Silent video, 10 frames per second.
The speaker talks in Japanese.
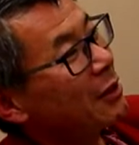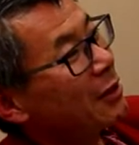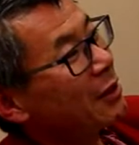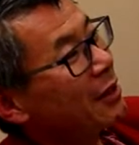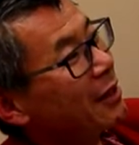んで
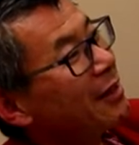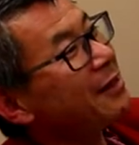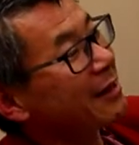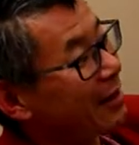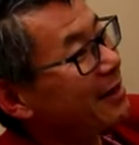すね
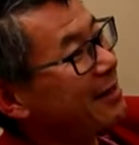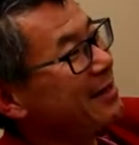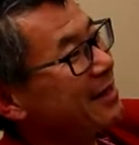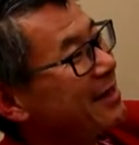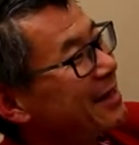はい
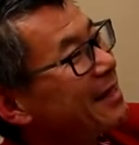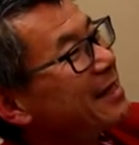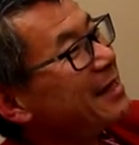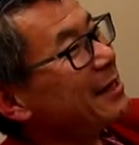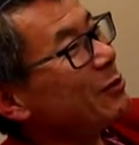
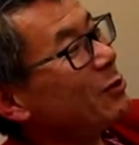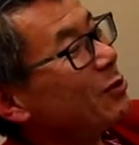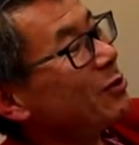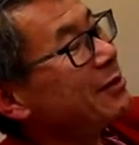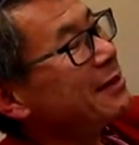あ
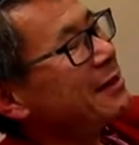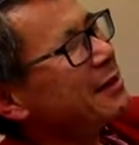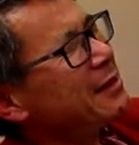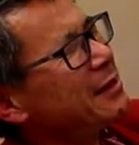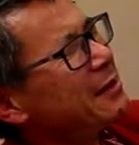の
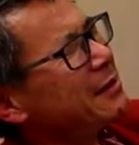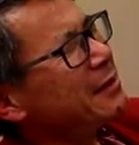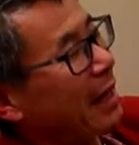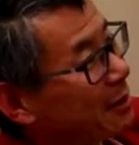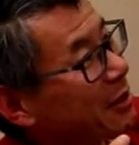
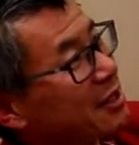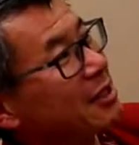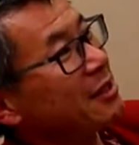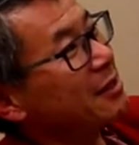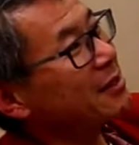買いま
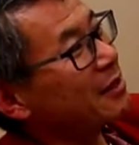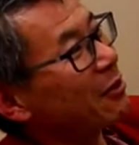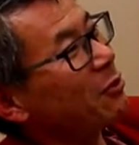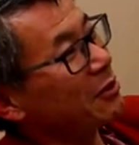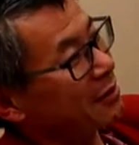すっ
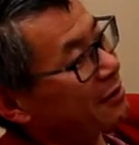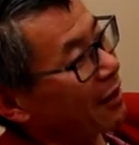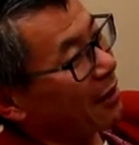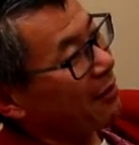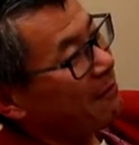てこう言っ
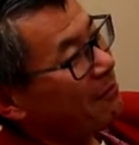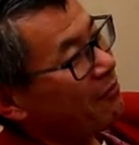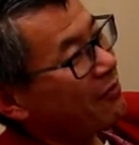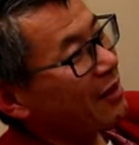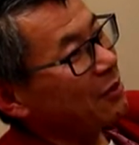て
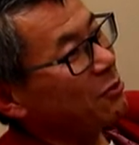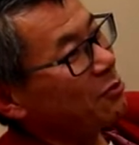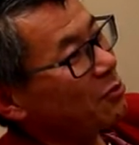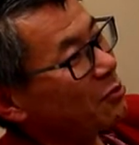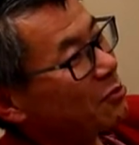あ
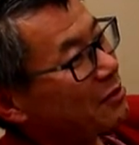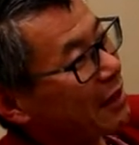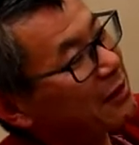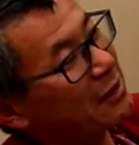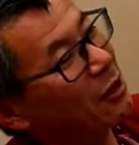の
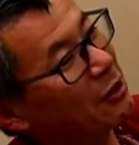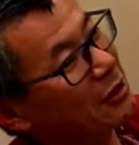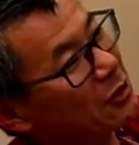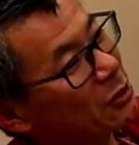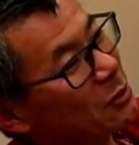買ったわ
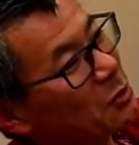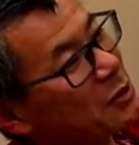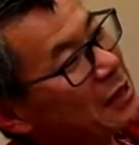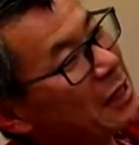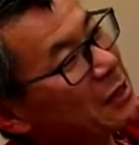けですよでも
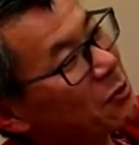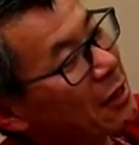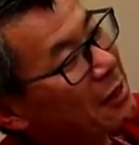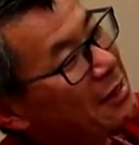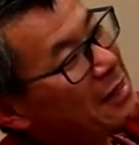家に
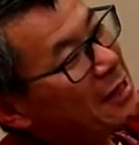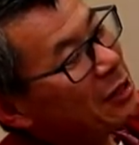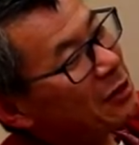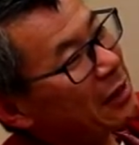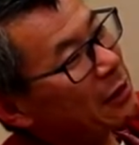は
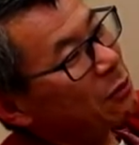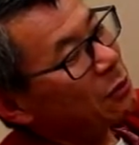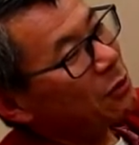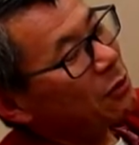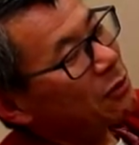あ
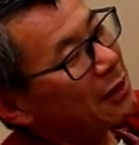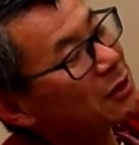の